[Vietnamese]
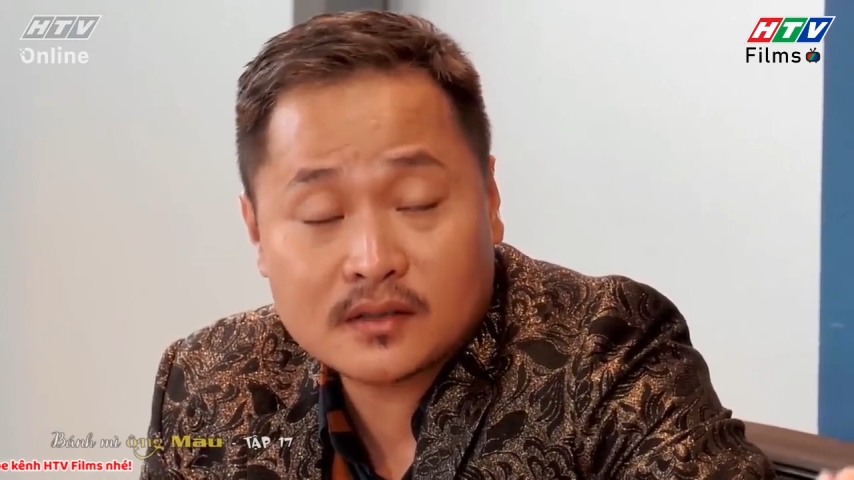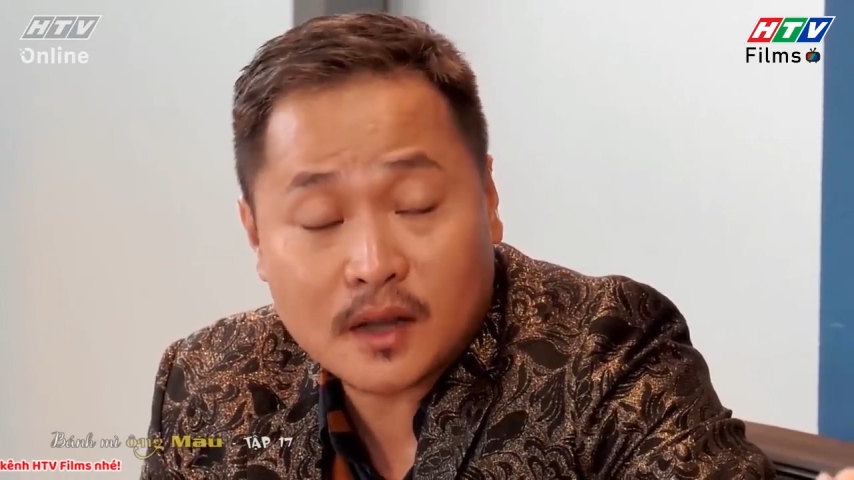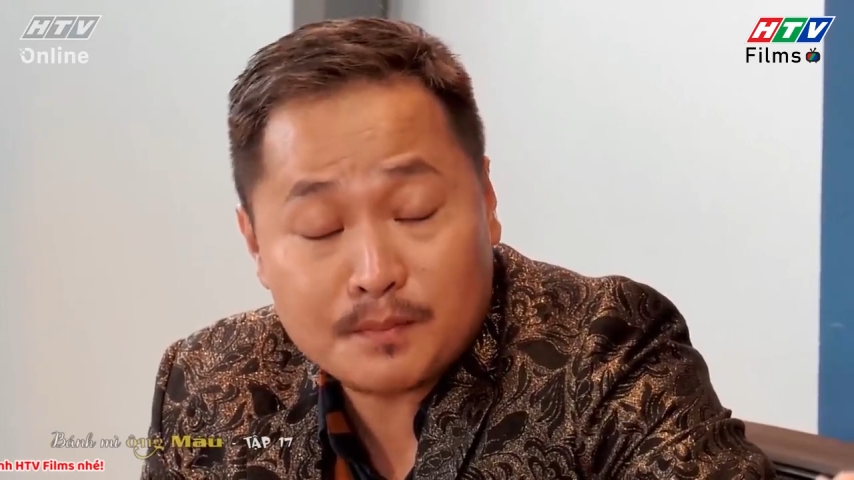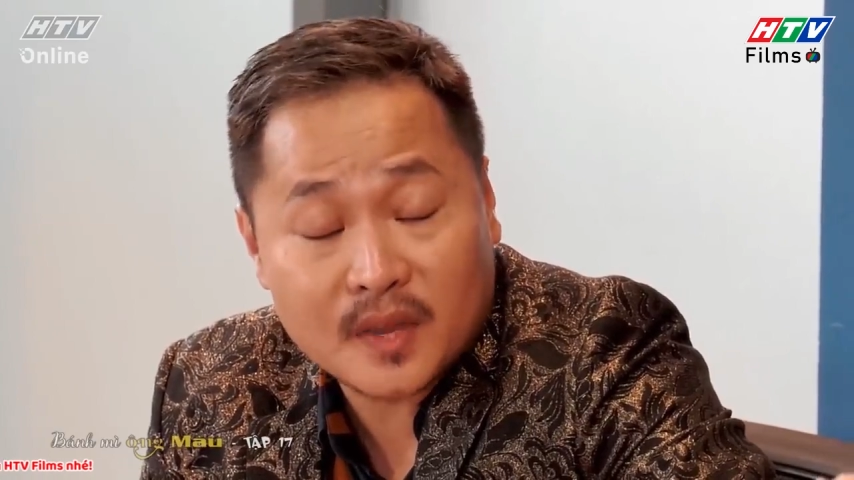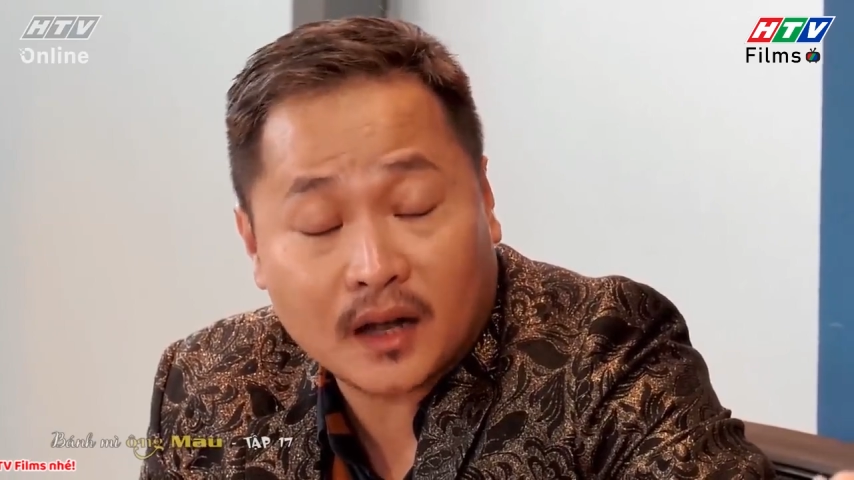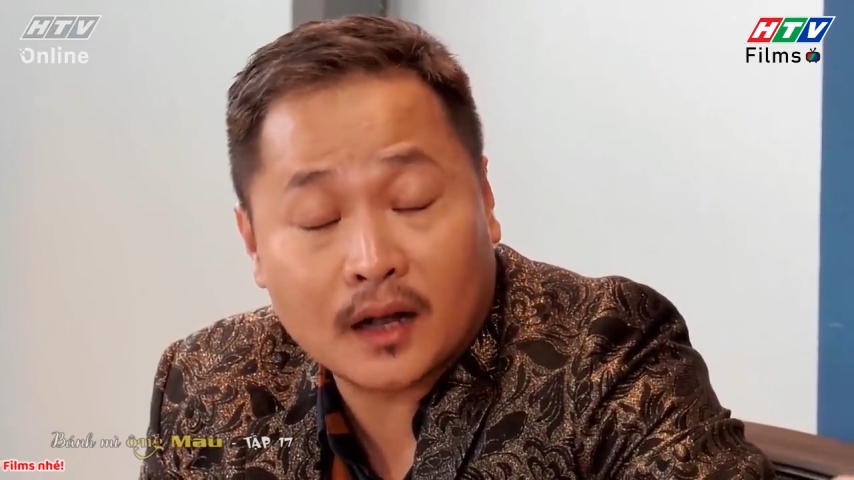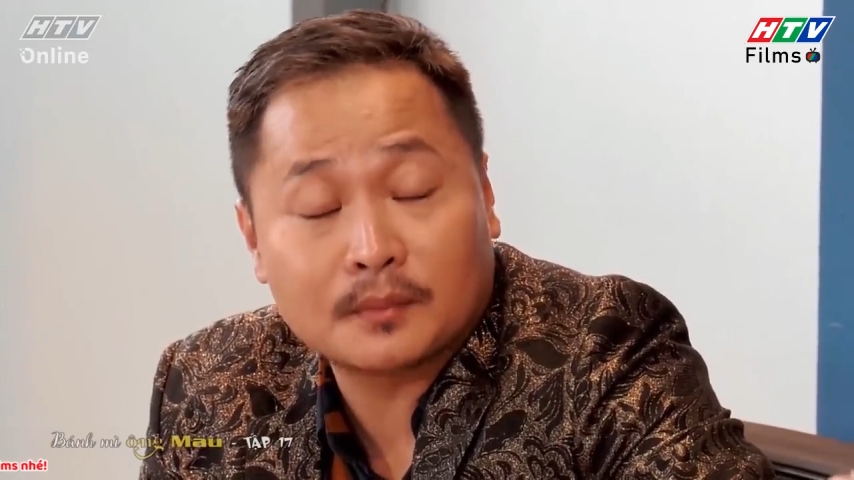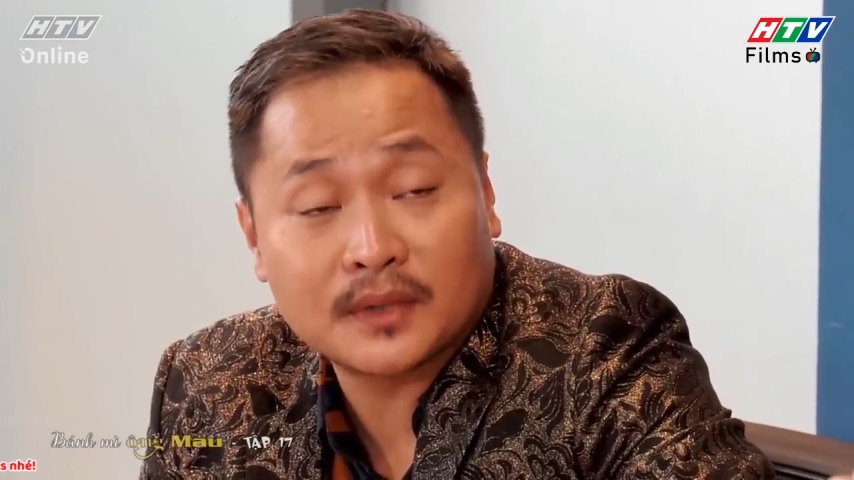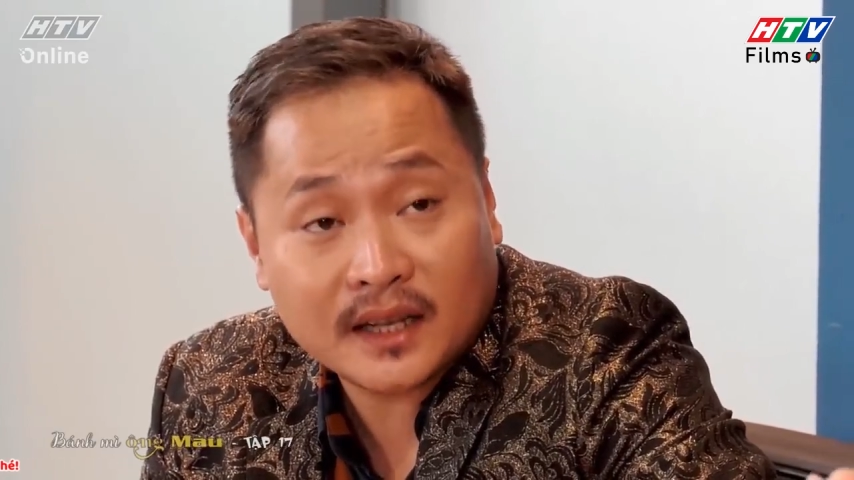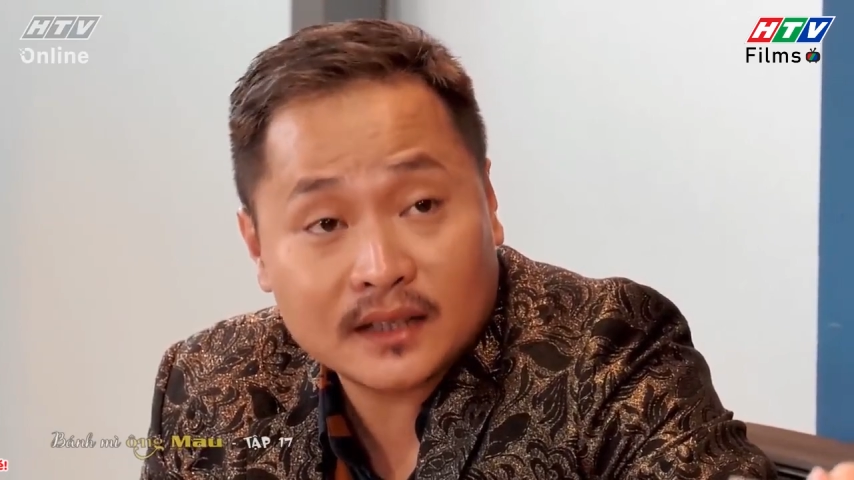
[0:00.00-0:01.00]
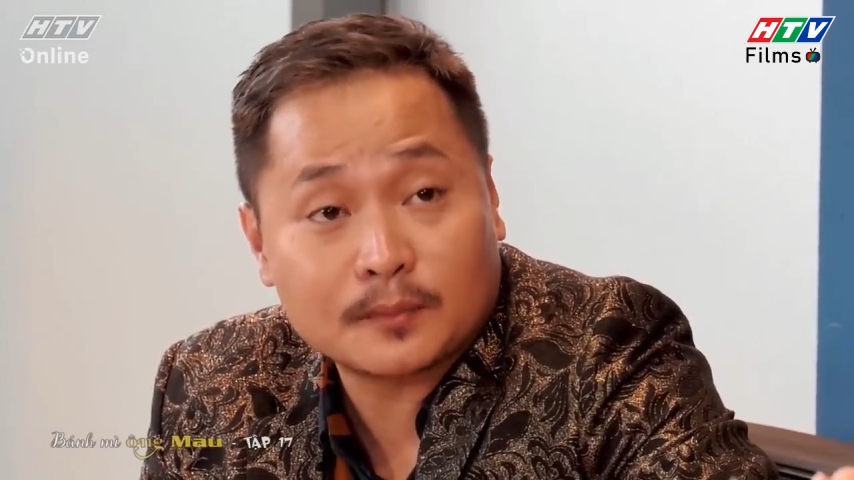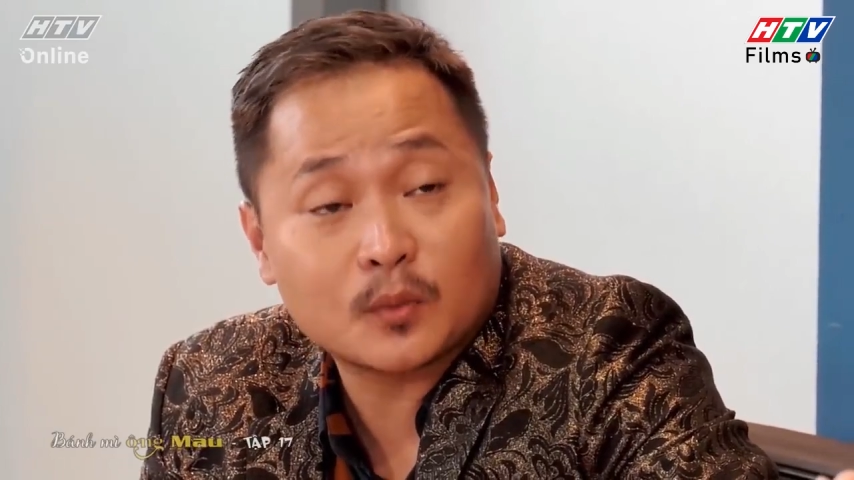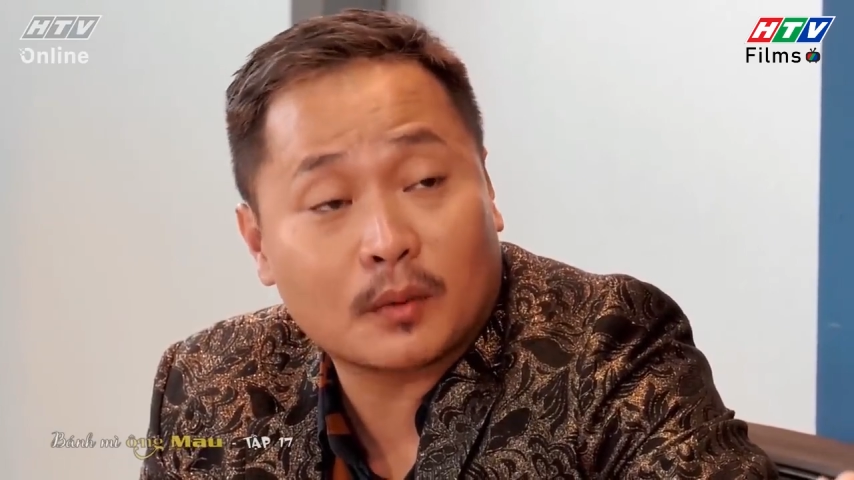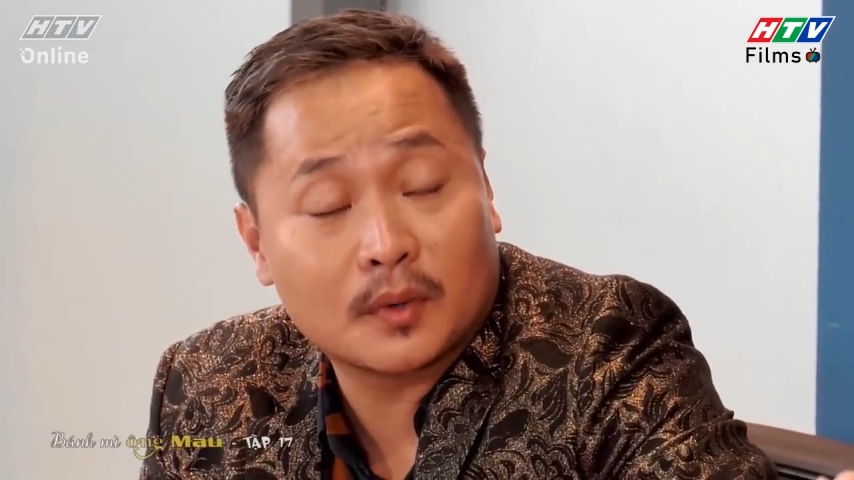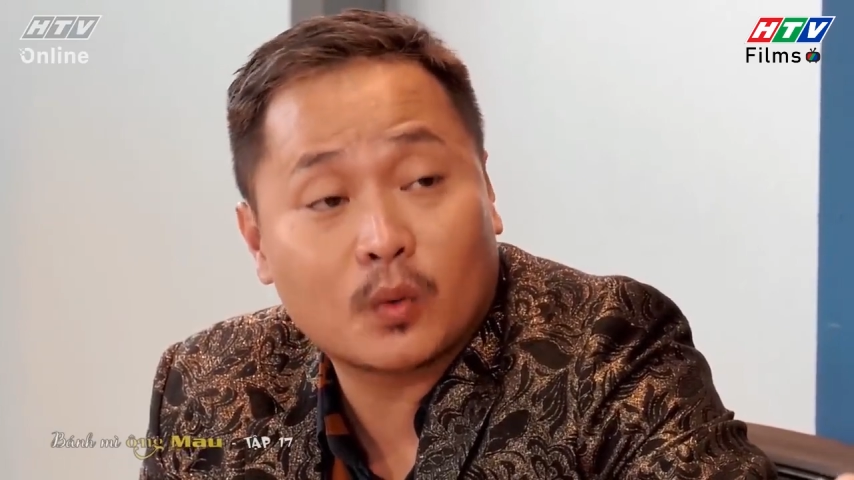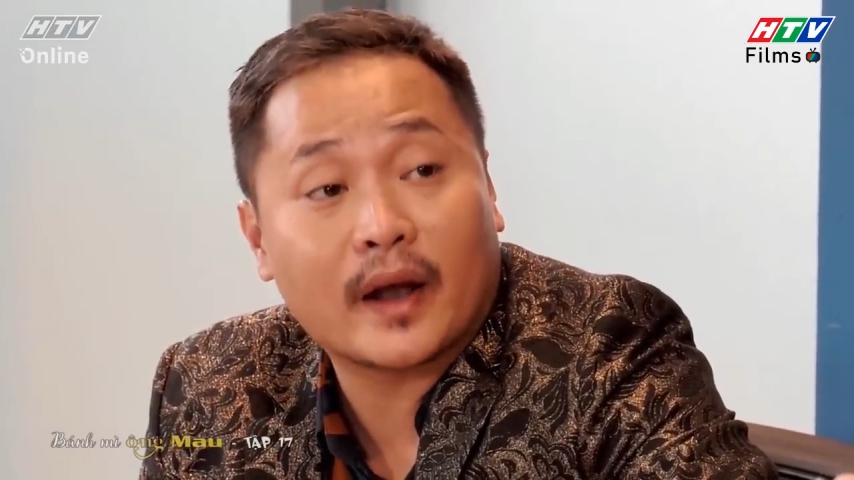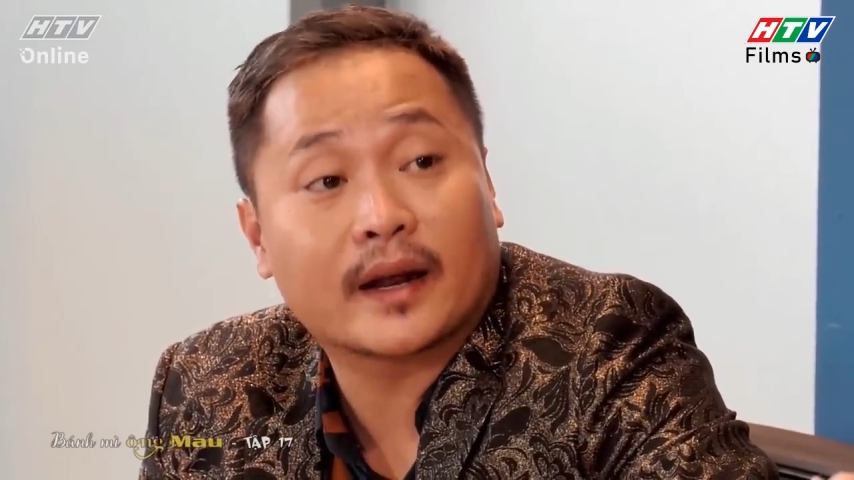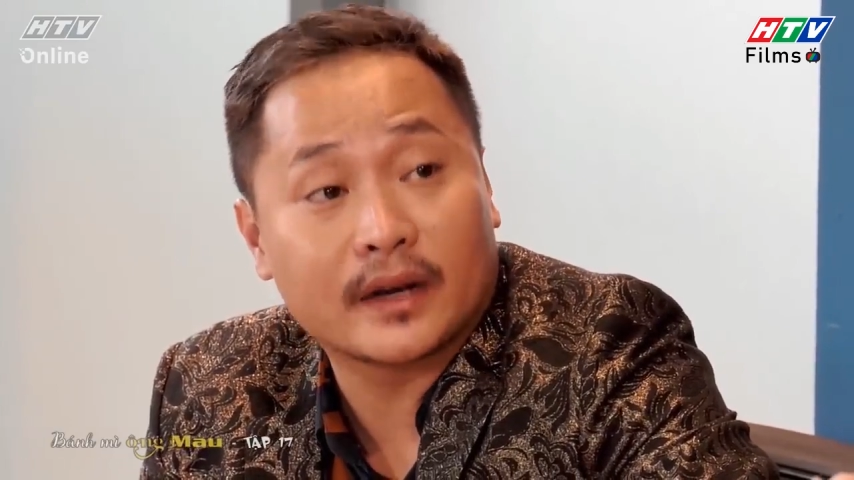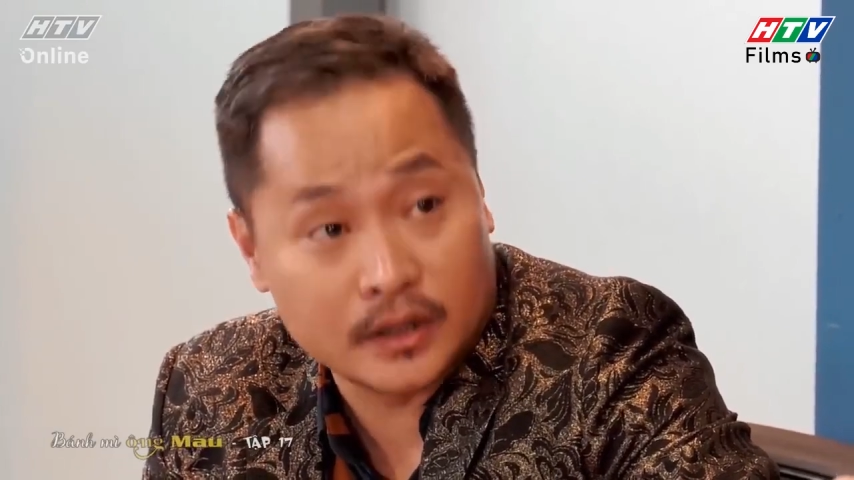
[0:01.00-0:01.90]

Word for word: chấp nhận hợp tác cho tập đoàn minh quang là